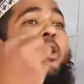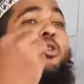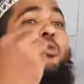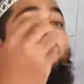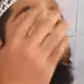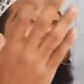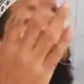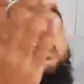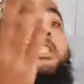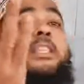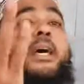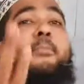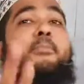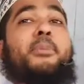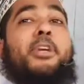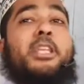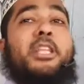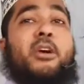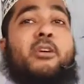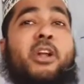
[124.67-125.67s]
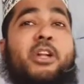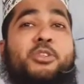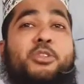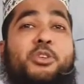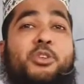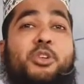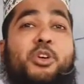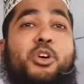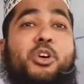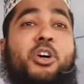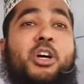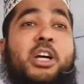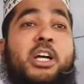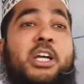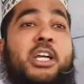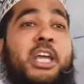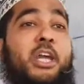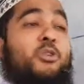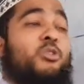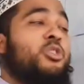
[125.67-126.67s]
বা হুমকি দামকি দেওয়ার জন্য
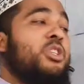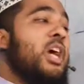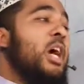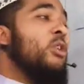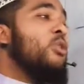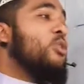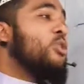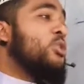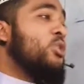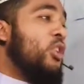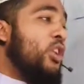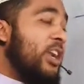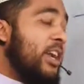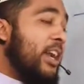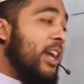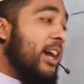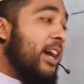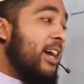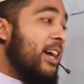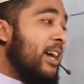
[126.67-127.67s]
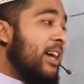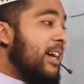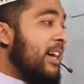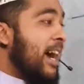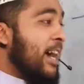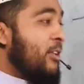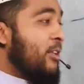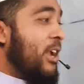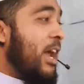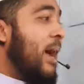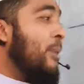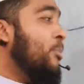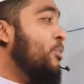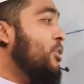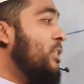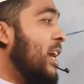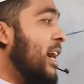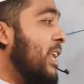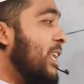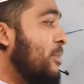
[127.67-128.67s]
কেউ সাহস করে না কারণ
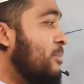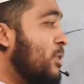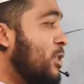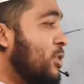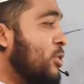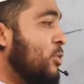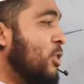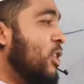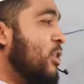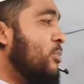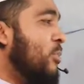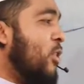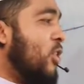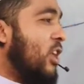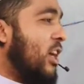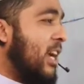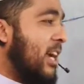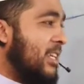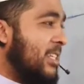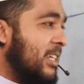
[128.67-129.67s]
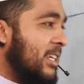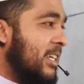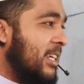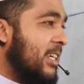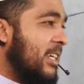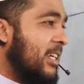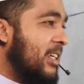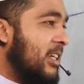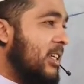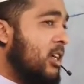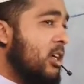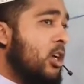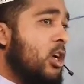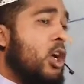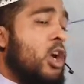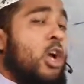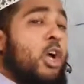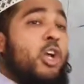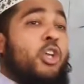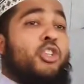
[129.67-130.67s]
আবু তালেব রসুলের পক্ষে আছে
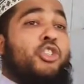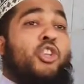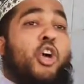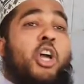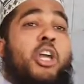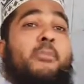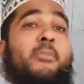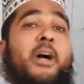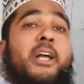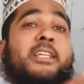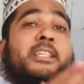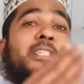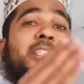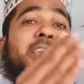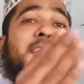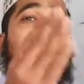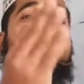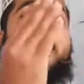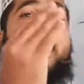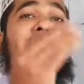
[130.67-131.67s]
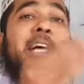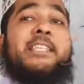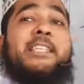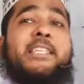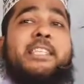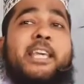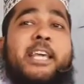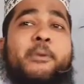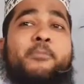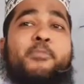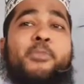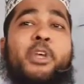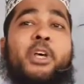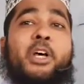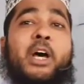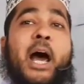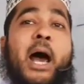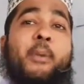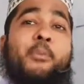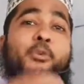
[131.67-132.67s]
ছয় মাস যেতে না যেতে
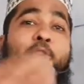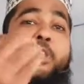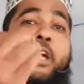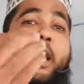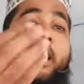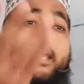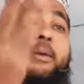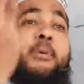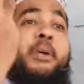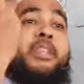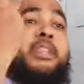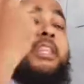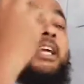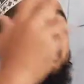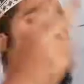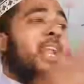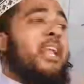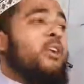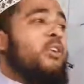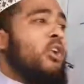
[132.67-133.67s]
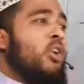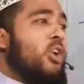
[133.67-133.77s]
আবু তালেব ইন্তেকাল